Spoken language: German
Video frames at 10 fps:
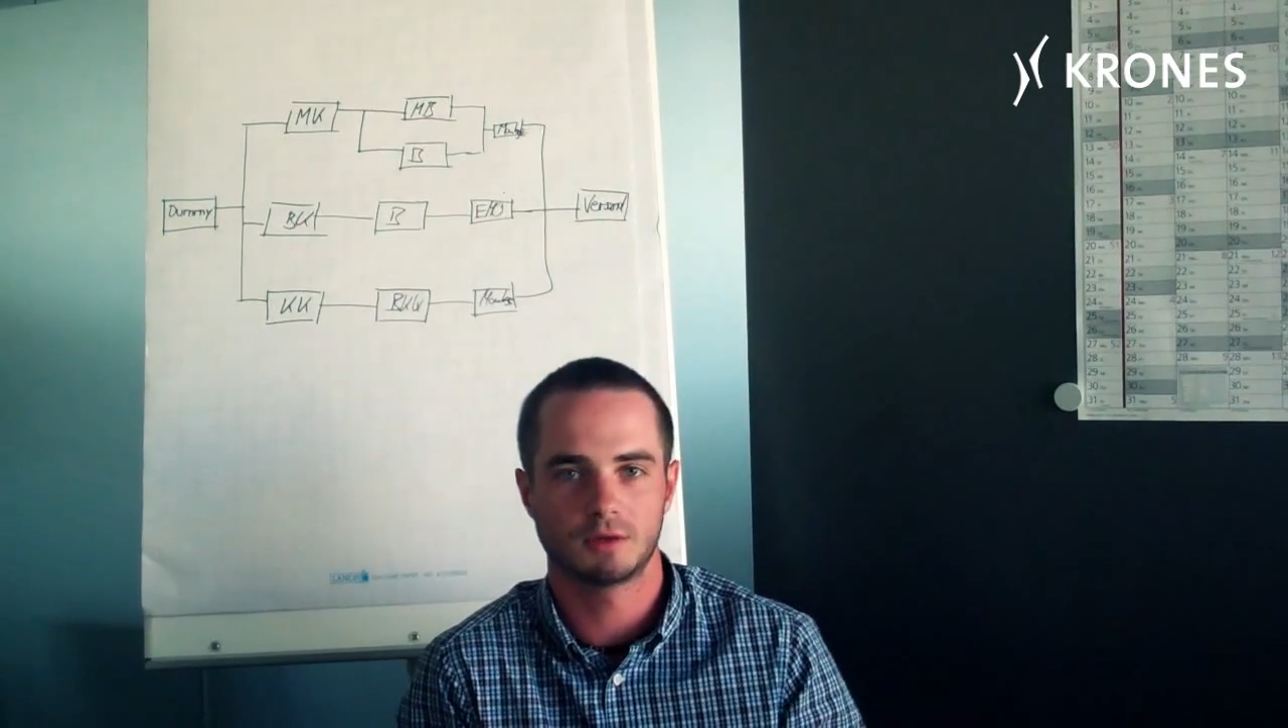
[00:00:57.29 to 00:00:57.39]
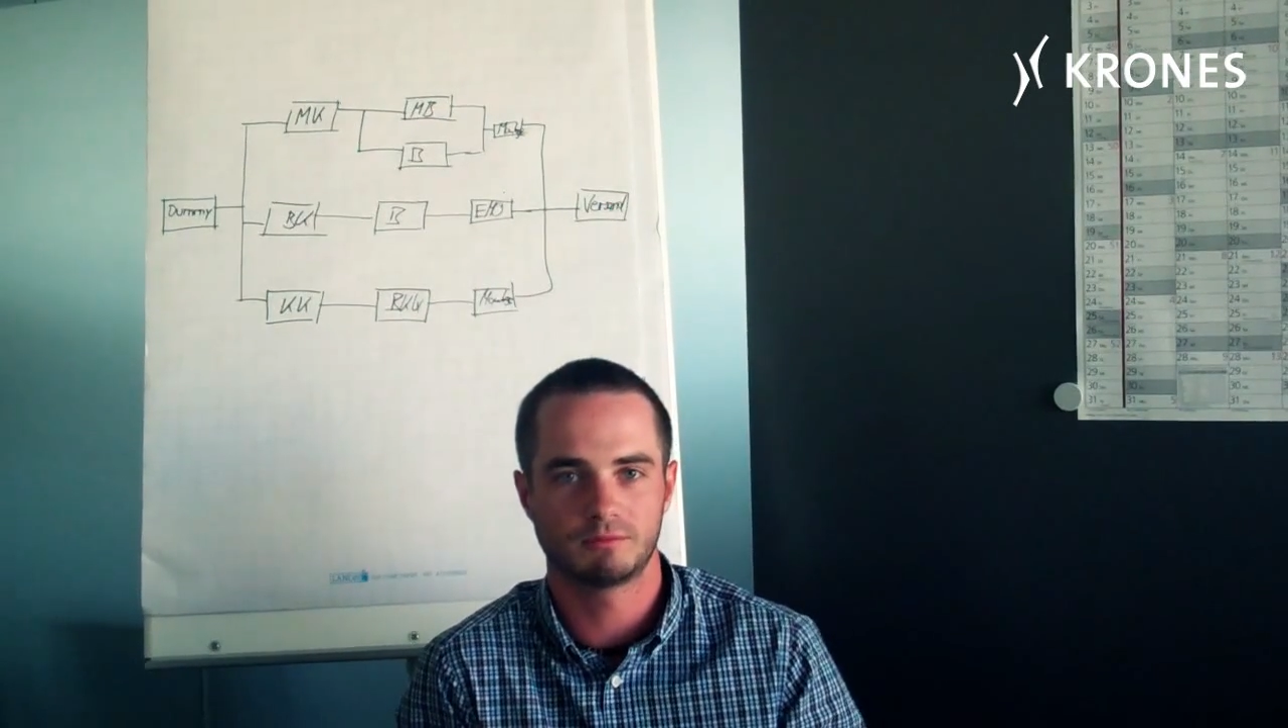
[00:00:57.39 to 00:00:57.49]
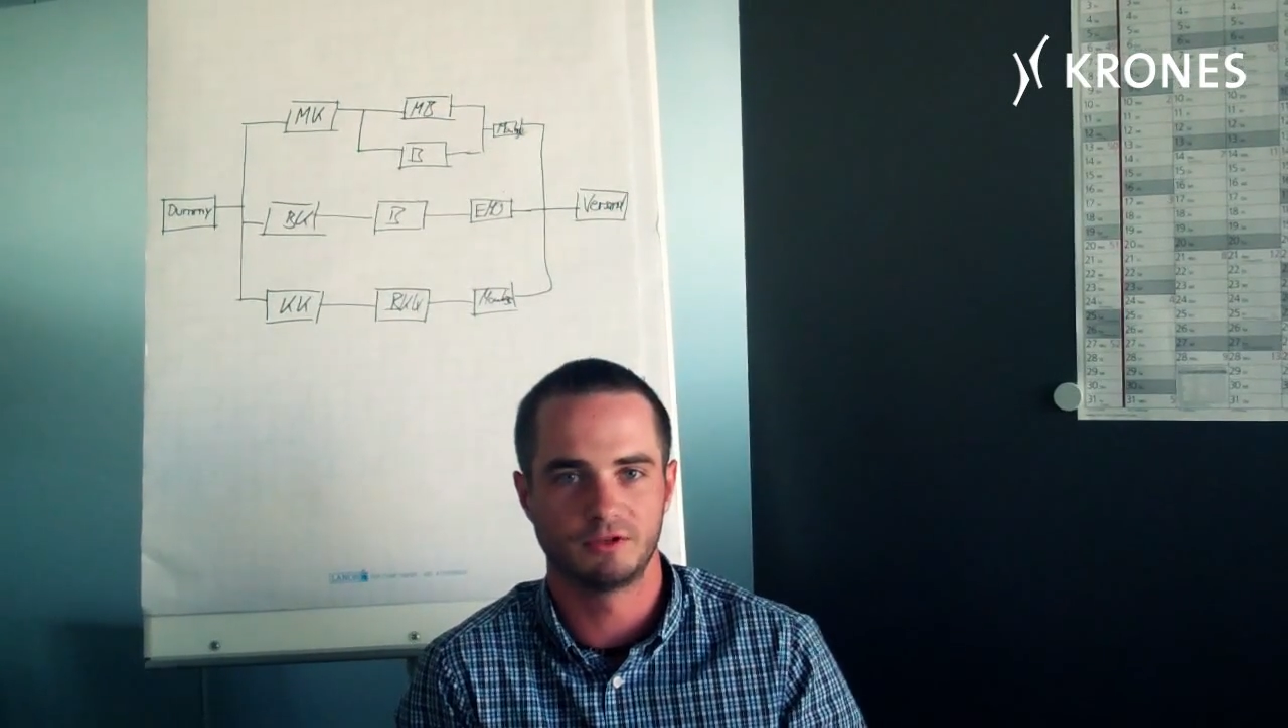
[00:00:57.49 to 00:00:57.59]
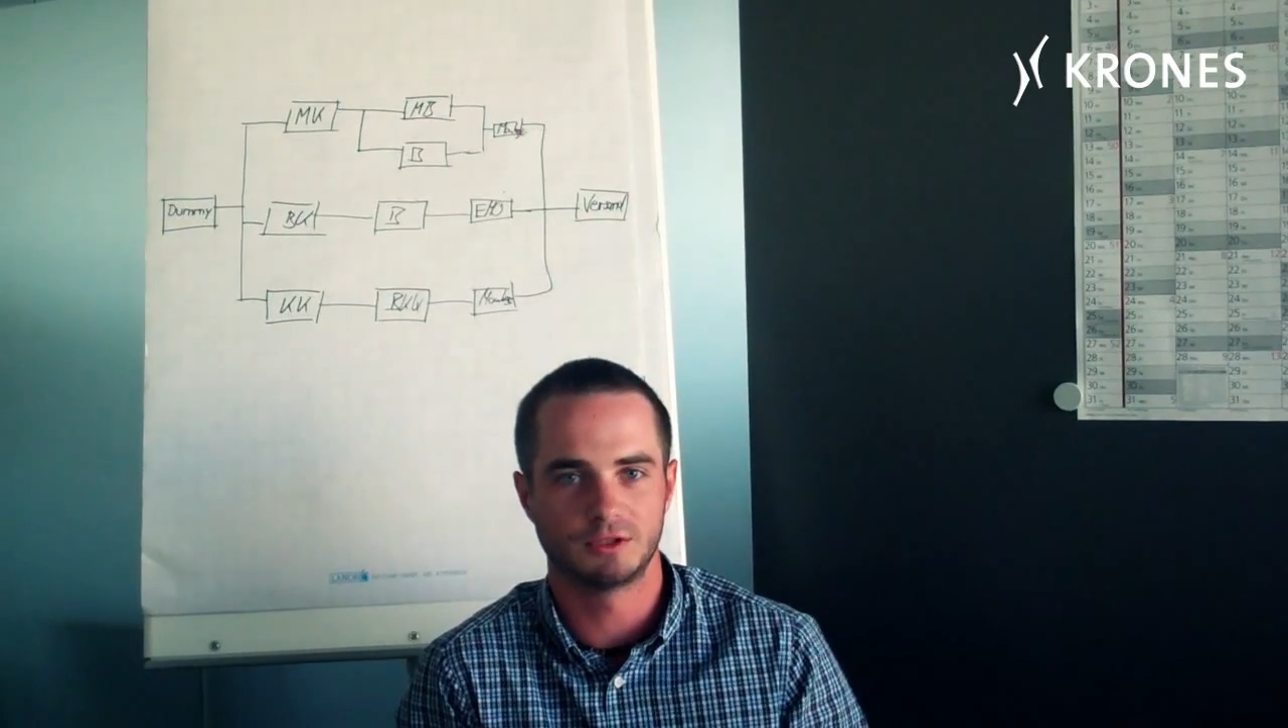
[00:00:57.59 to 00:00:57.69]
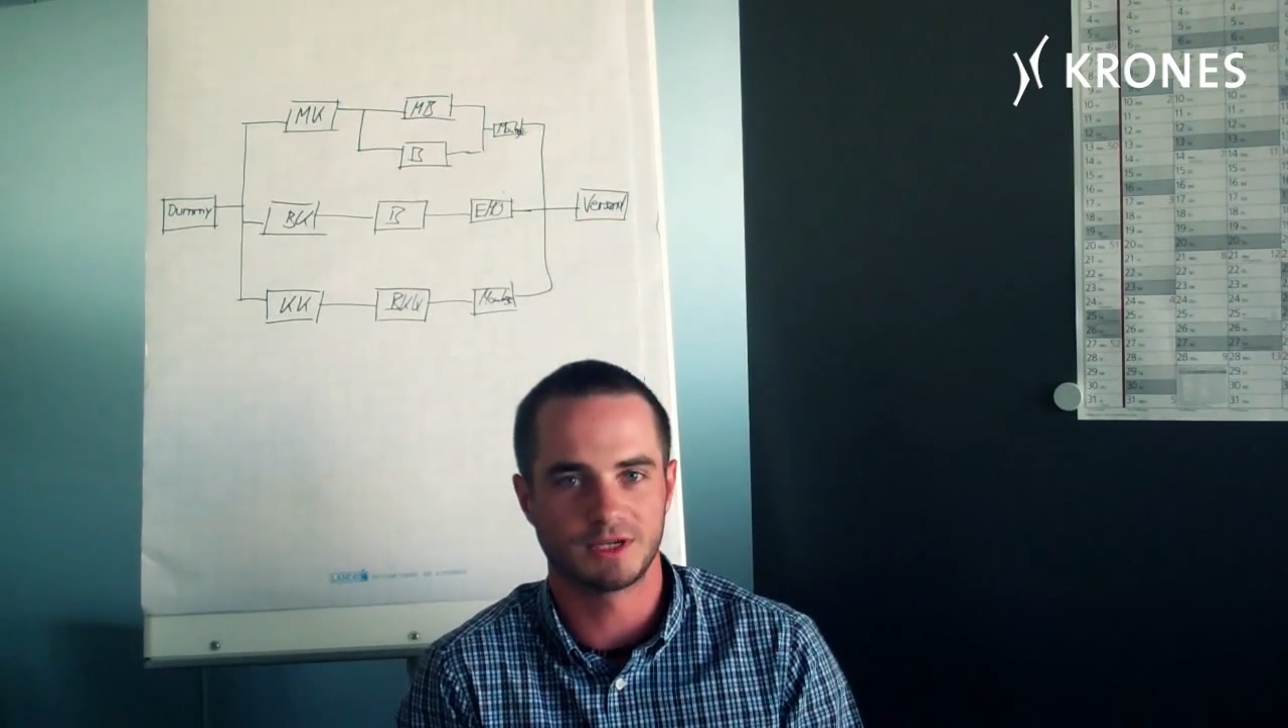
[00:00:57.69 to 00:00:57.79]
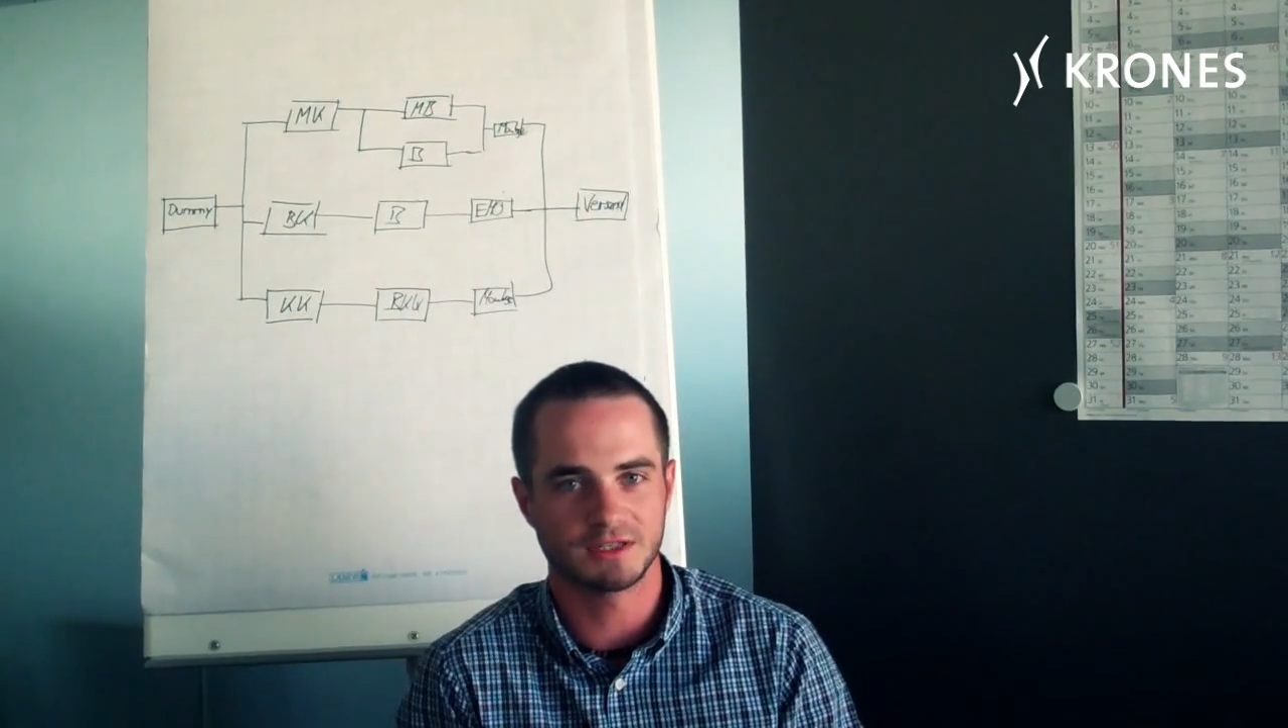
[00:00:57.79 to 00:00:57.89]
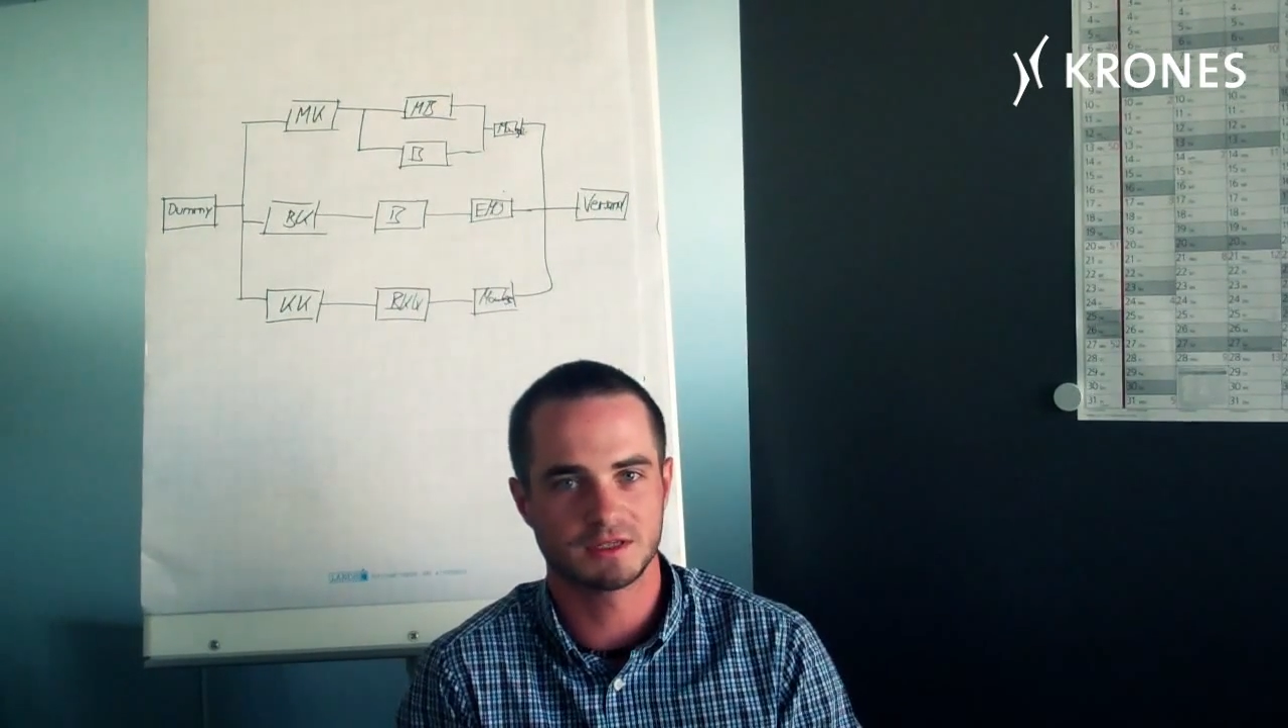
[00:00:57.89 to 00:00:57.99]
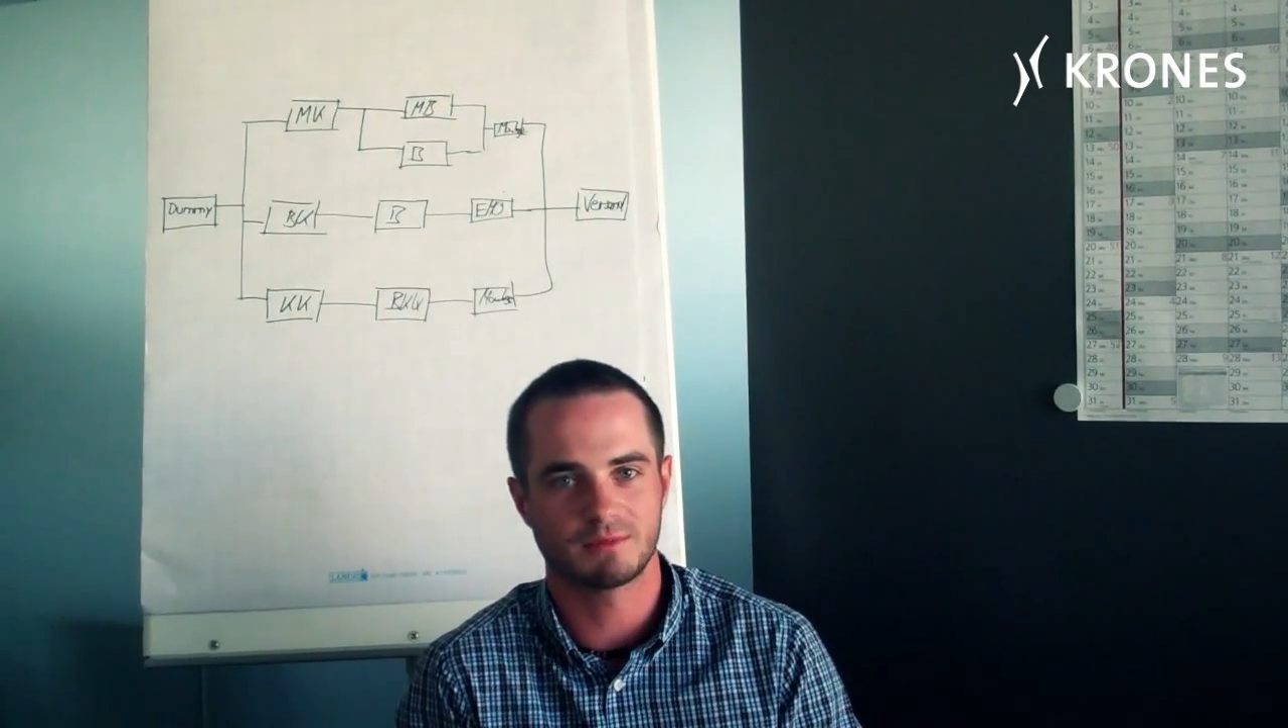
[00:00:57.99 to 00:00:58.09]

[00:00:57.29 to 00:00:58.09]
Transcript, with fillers: habt viel Spaß